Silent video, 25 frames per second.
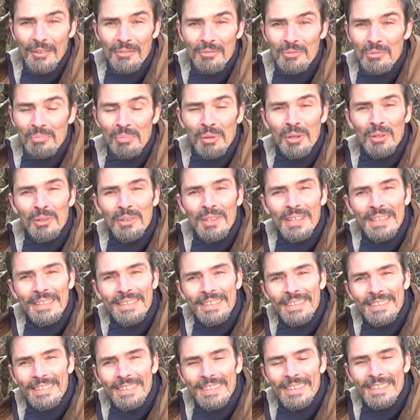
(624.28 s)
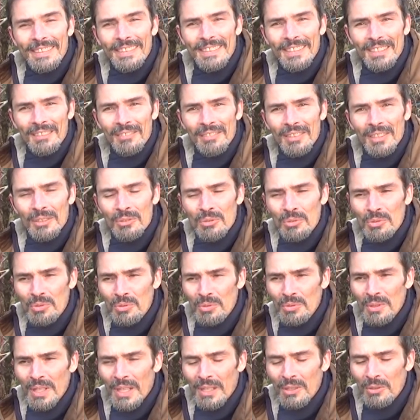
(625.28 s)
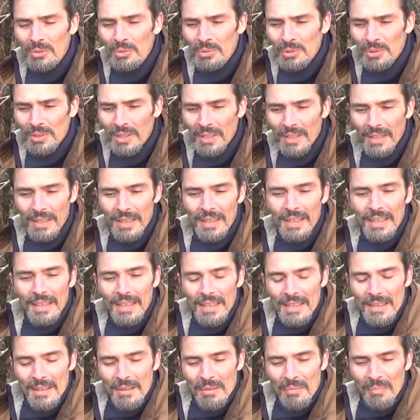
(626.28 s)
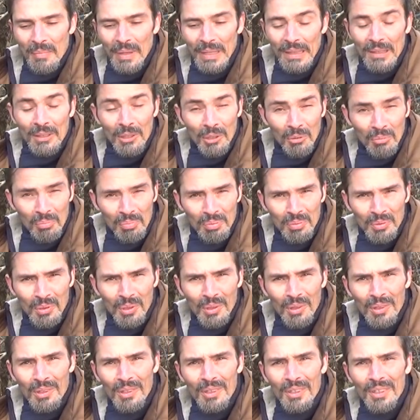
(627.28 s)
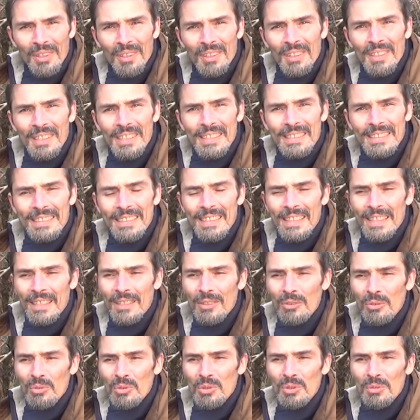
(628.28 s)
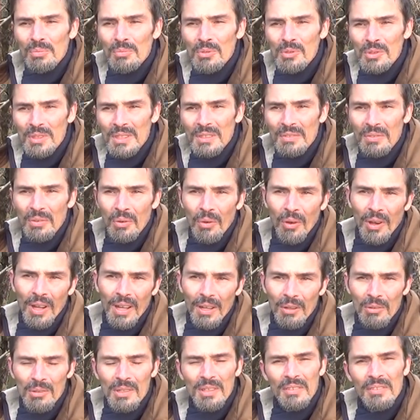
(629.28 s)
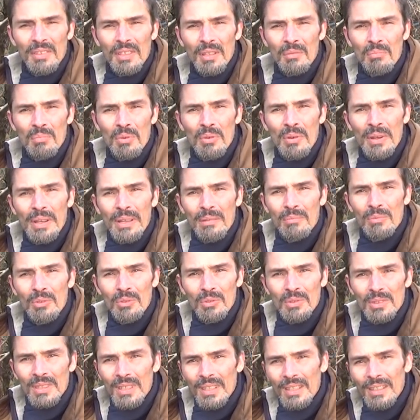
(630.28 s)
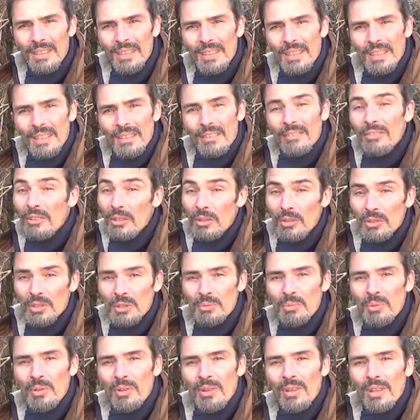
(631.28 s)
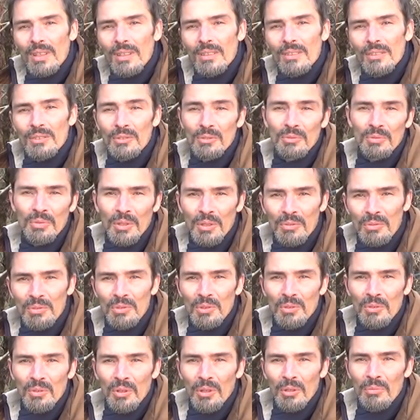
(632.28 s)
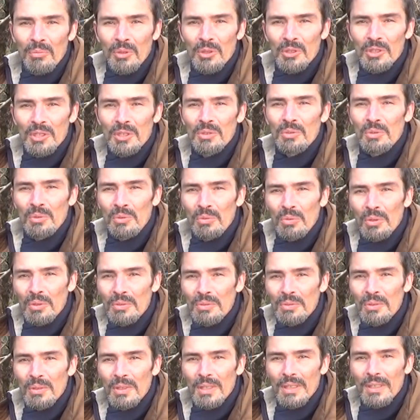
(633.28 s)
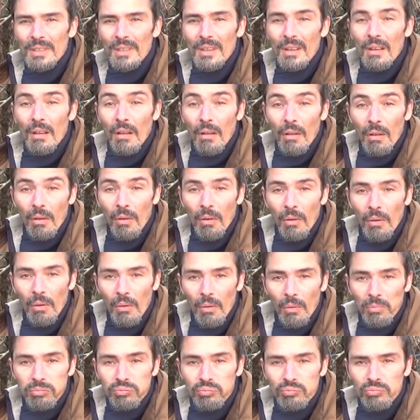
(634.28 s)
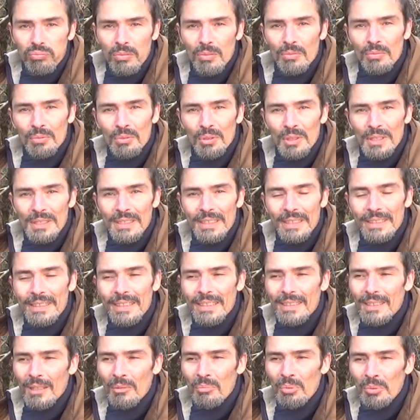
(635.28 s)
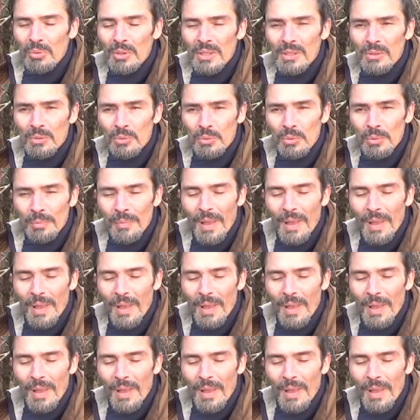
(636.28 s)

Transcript: à, vous prendre la tête à essayer de faire du jus d'argouze. Maintenant pour euh, les élagnus multiflora, olivier de Bohème, tout ça, franchement, hein, une fois que vous en aurez mangé deux, trois fois, euh, vous risquez d'être un peu déçu.